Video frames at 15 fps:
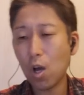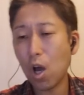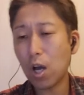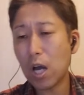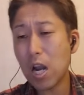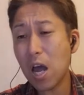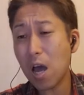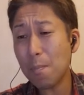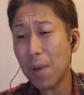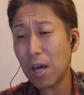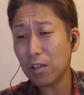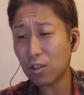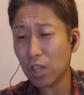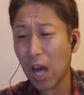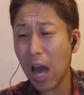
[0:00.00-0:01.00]
心
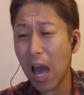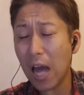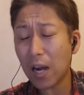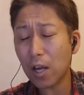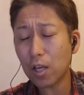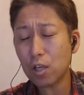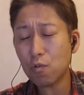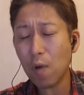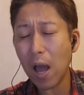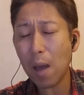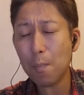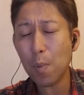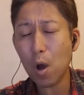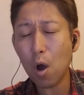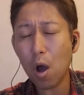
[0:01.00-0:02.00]
もその子
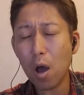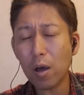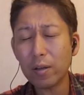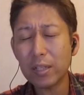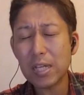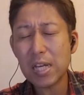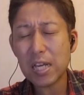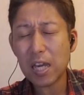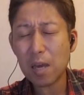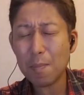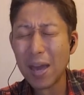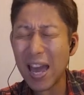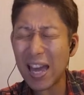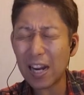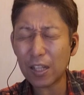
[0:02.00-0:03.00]
はもうめ
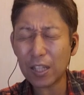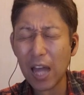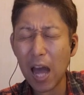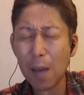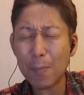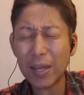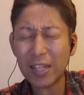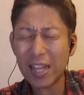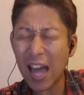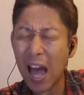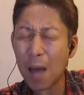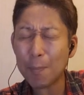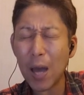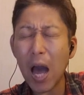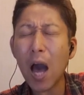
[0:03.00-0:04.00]
るため
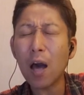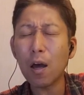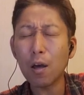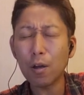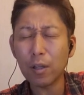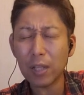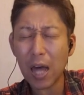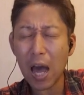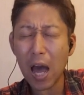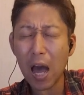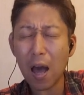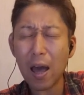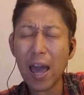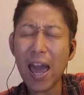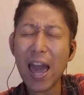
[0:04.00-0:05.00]
のも
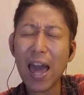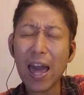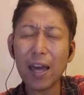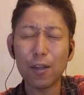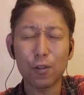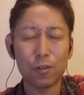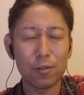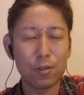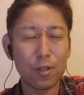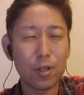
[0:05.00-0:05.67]
のへ